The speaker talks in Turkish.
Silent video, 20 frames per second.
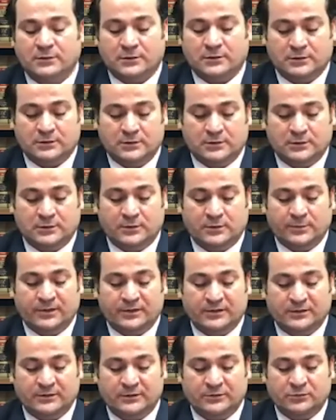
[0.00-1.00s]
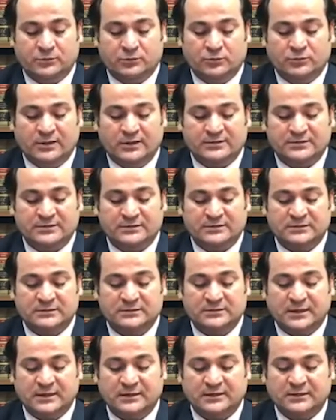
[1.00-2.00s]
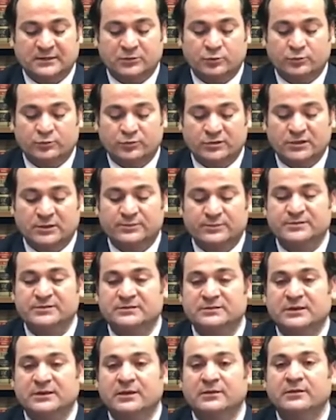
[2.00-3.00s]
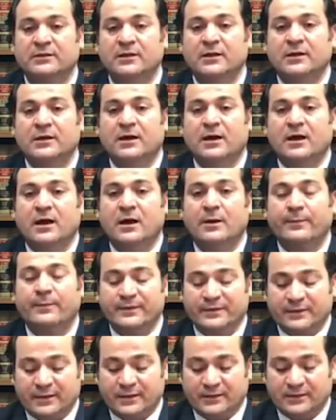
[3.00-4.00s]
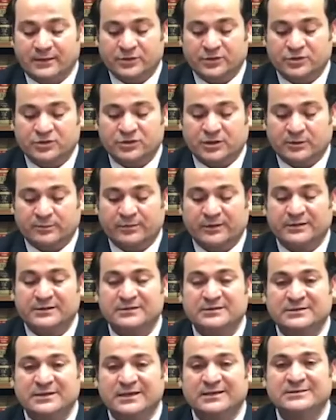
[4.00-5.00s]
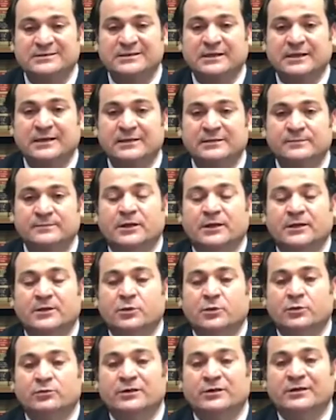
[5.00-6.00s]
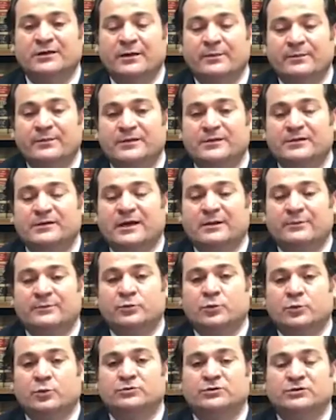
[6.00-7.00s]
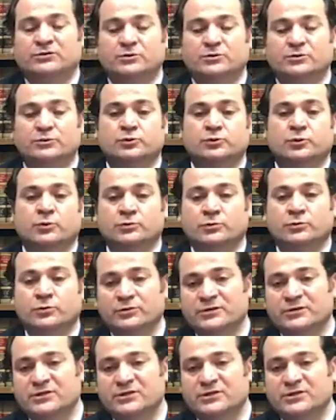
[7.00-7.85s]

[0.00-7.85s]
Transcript: e, Amerika'nın güney sınırından, gümrük kapısından ABD'ye giriş yapmak isterseler geri gönderilebilirler mi noktası şu oluyor.